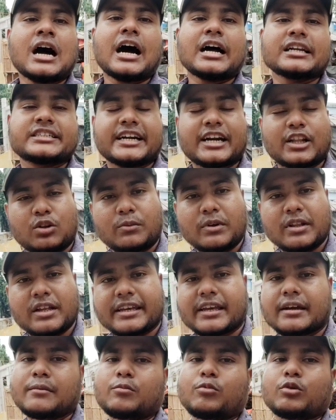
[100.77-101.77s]
আর যেটা
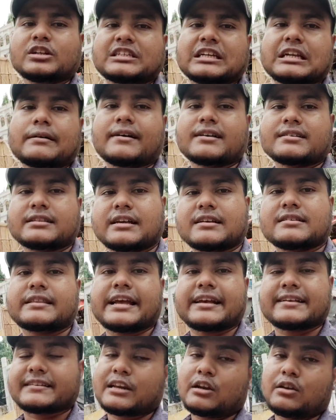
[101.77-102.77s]
তোমাদেরকে বলছিলাম আস্তে আস্তে
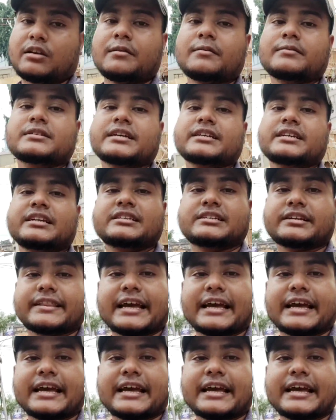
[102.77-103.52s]
এক্সক্লুসিভ যে জিনিসটা